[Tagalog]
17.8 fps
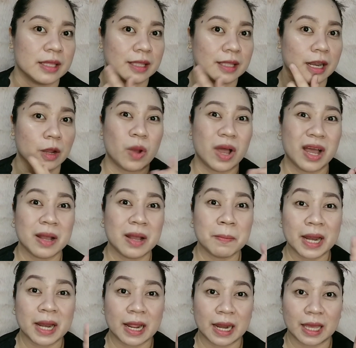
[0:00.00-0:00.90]
Dalawang
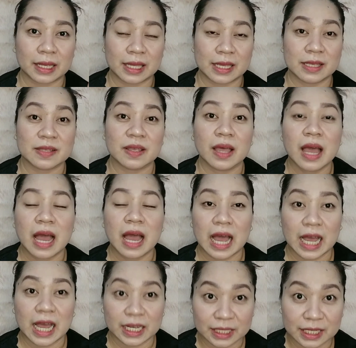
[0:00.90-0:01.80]
malalaking
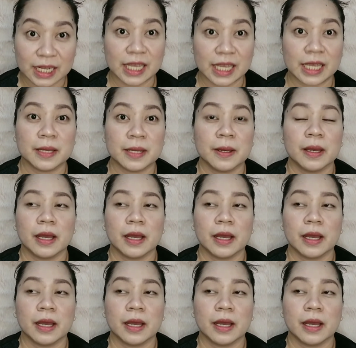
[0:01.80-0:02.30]
acne,